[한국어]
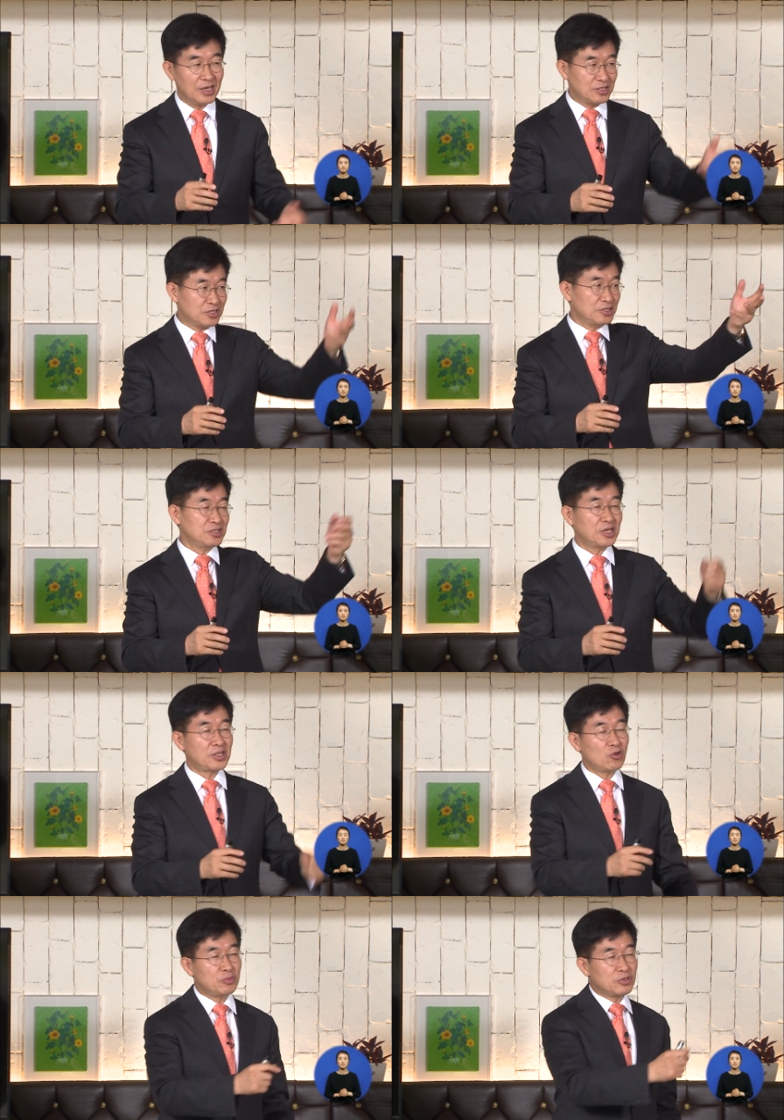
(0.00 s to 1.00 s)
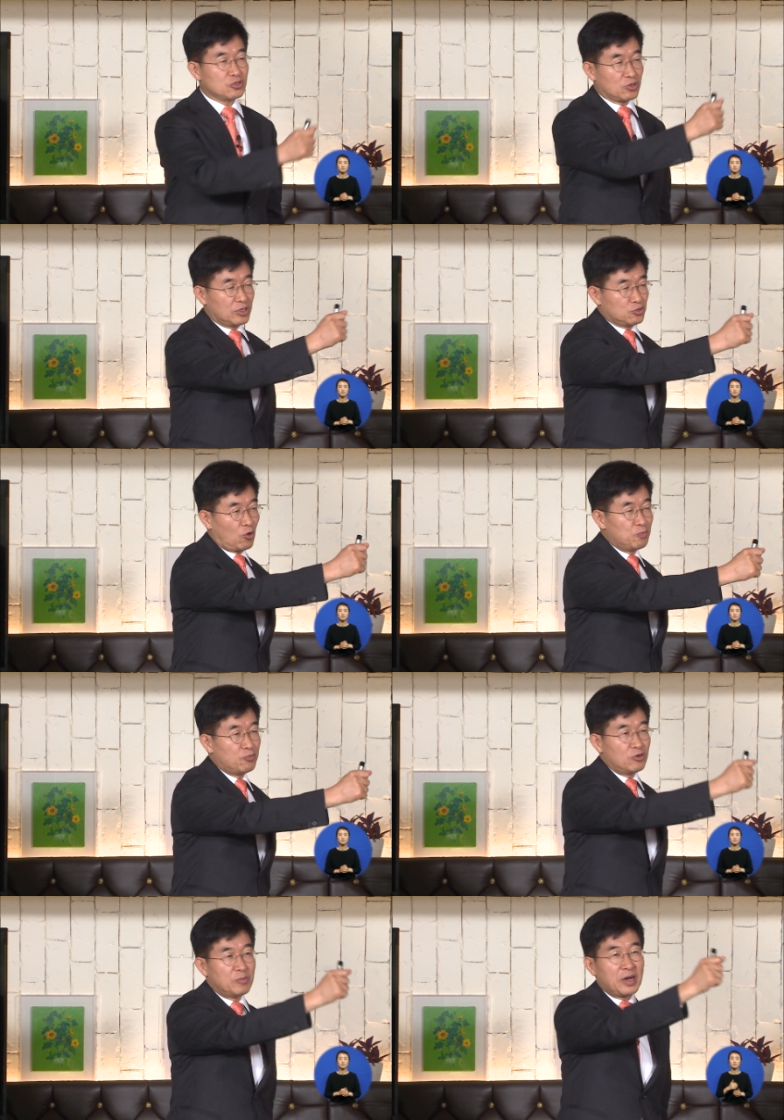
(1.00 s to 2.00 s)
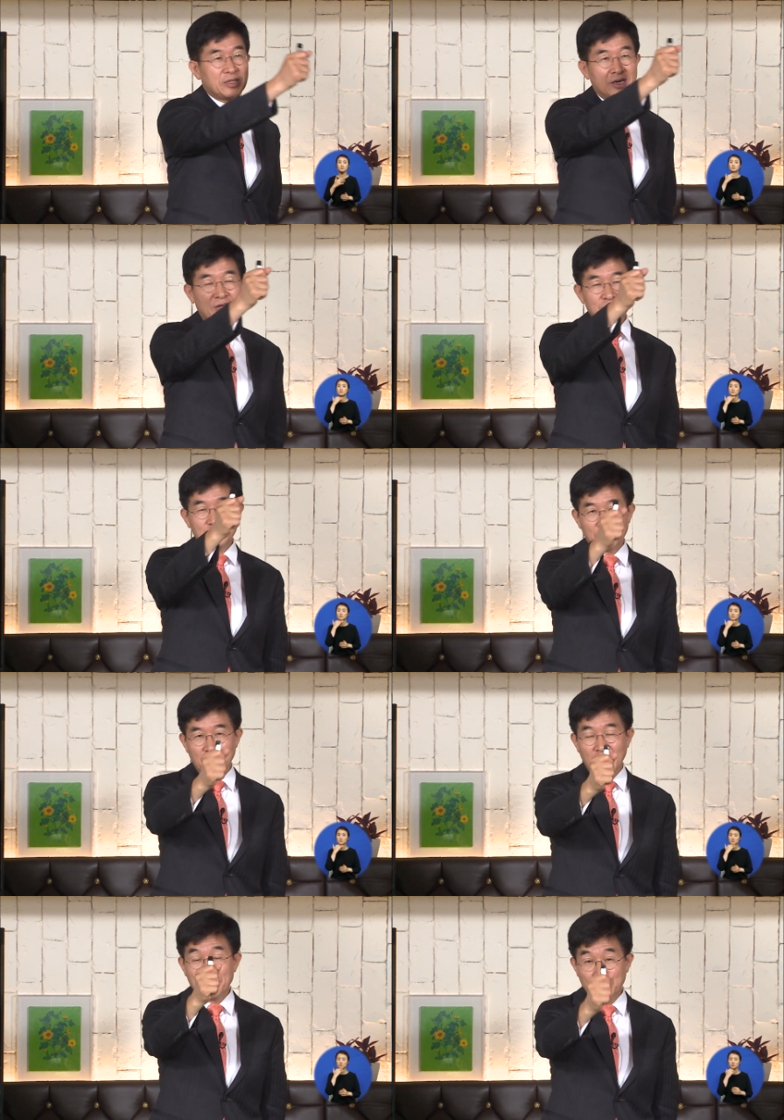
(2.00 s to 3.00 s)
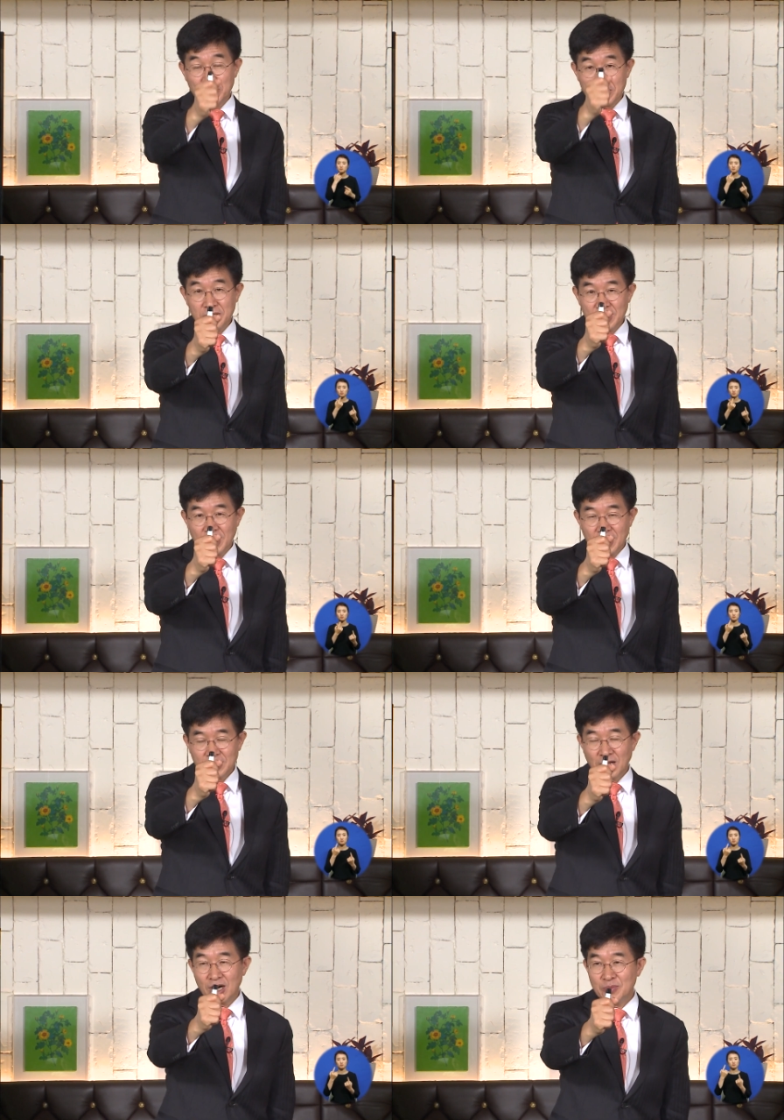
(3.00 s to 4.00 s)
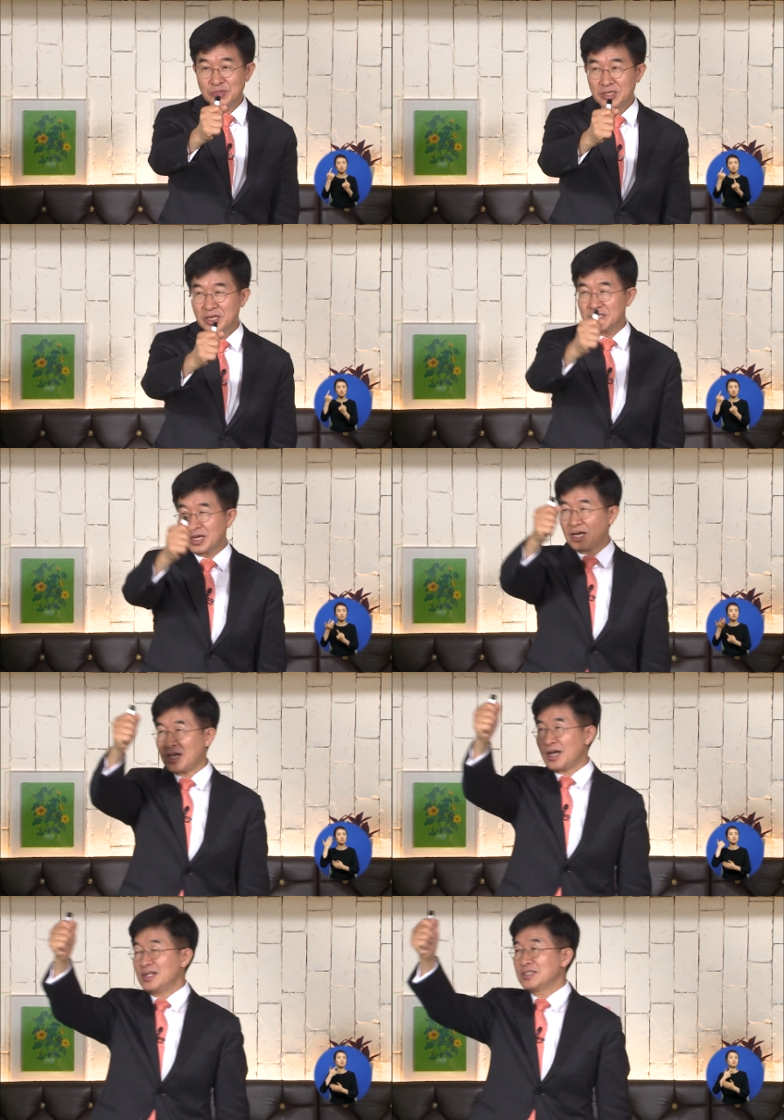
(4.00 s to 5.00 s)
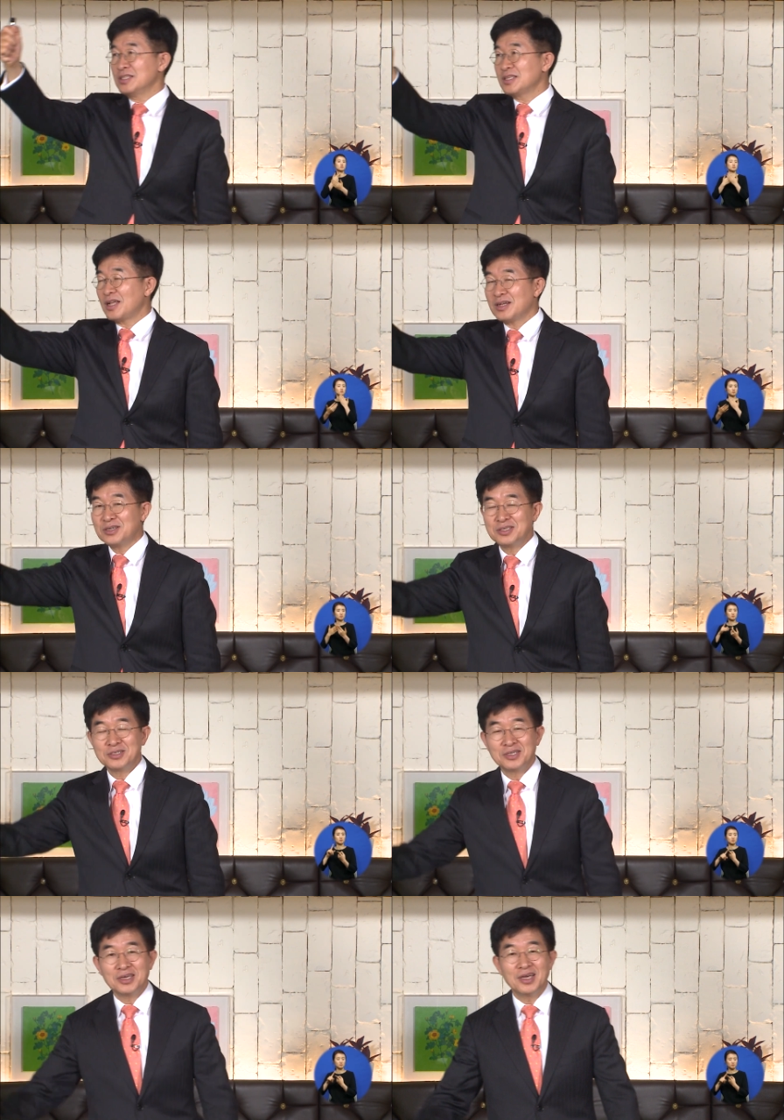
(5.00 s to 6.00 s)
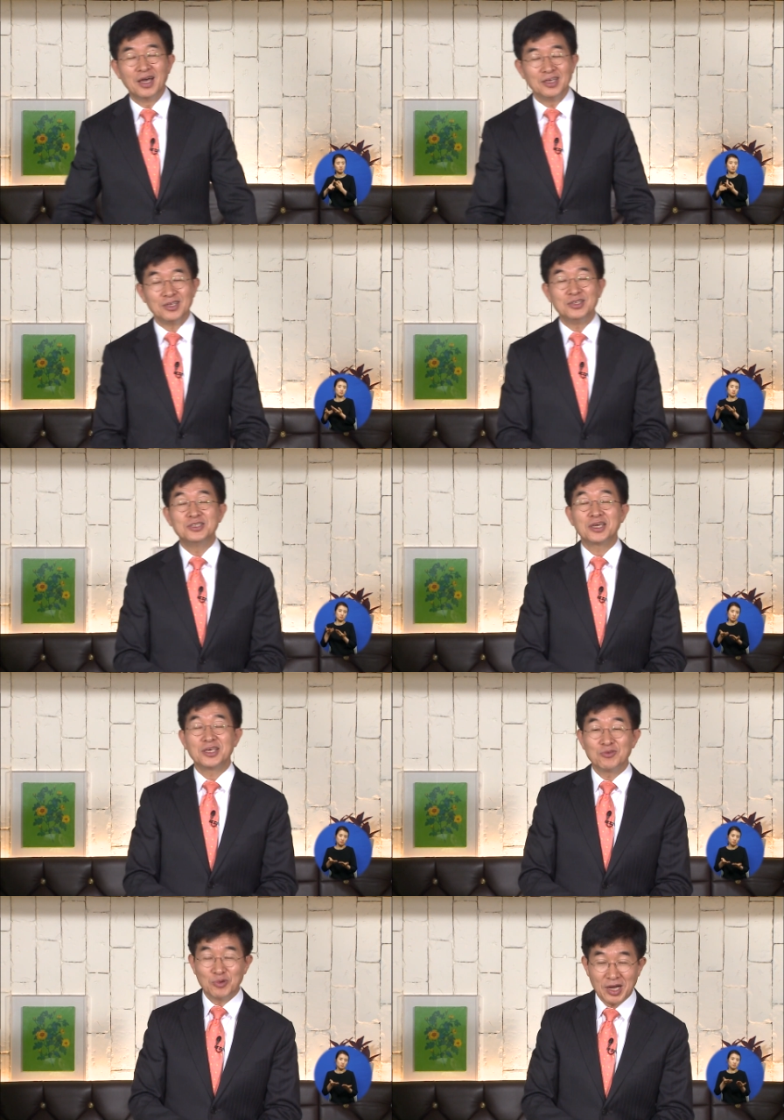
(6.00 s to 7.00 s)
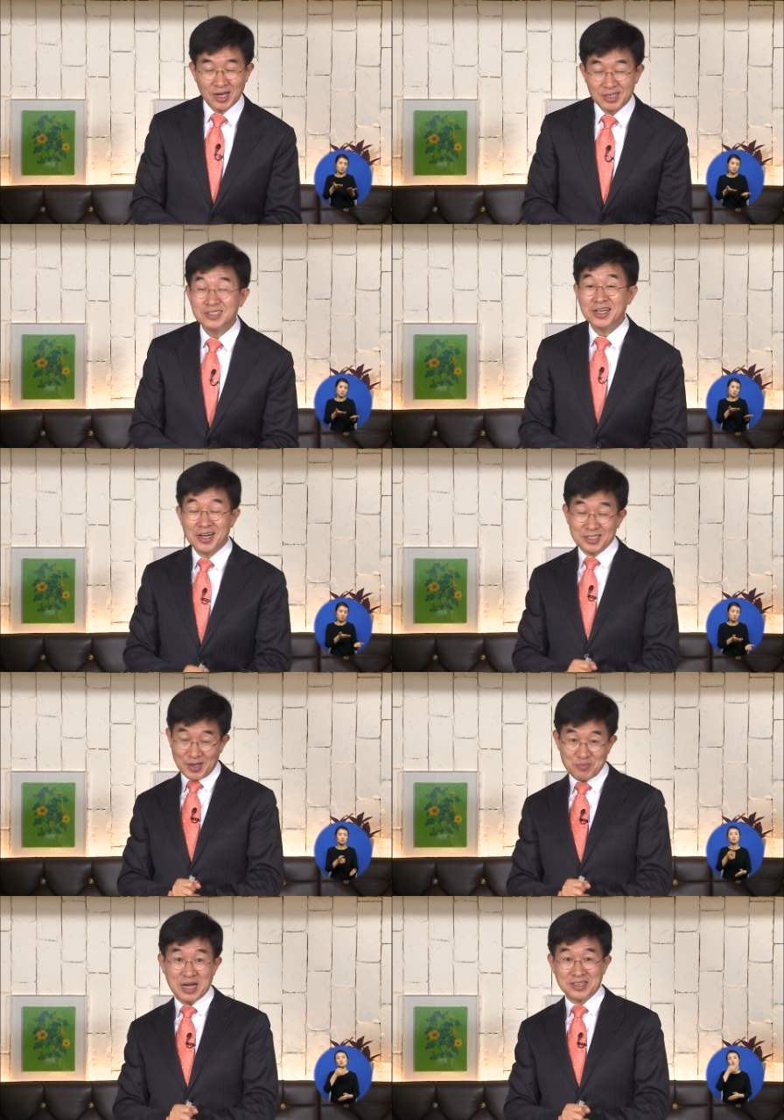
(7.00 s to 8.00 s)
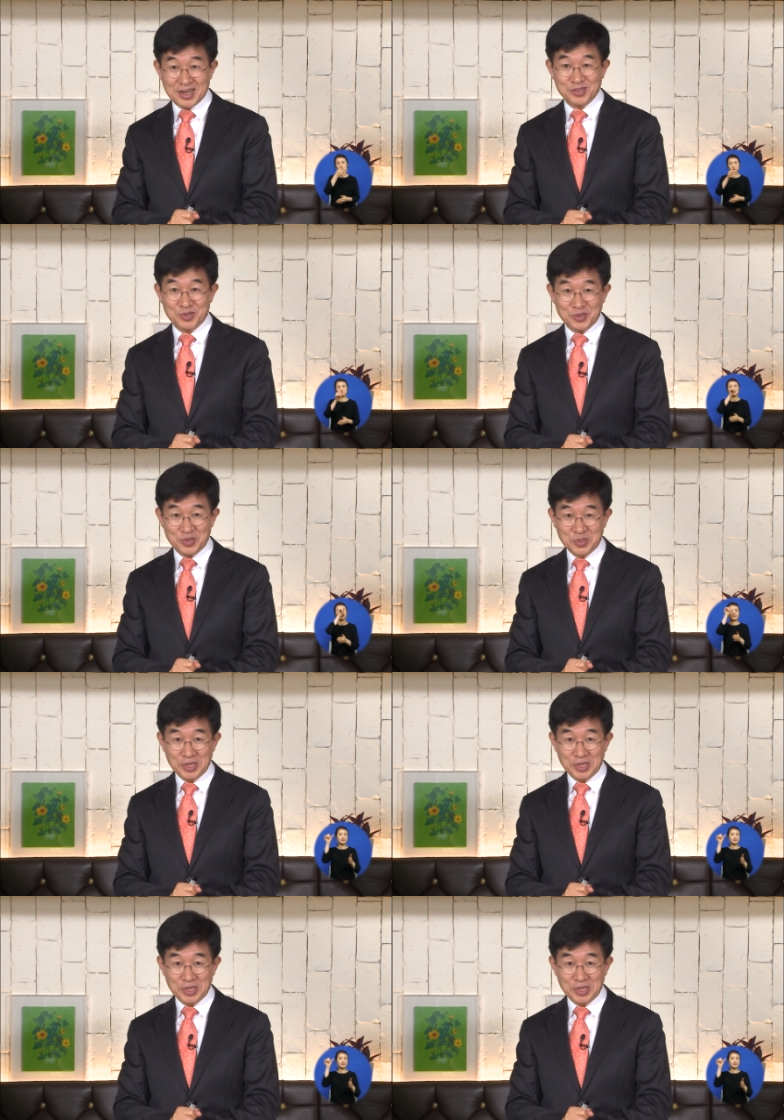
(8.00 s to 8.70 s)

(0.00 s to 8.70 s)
전 세대로부터 촛불을 받아가지고 햇불을 다음 세대에 잘 전달하는 것이 그게 인생이구나 그런 생각을 참 많이 하거든요.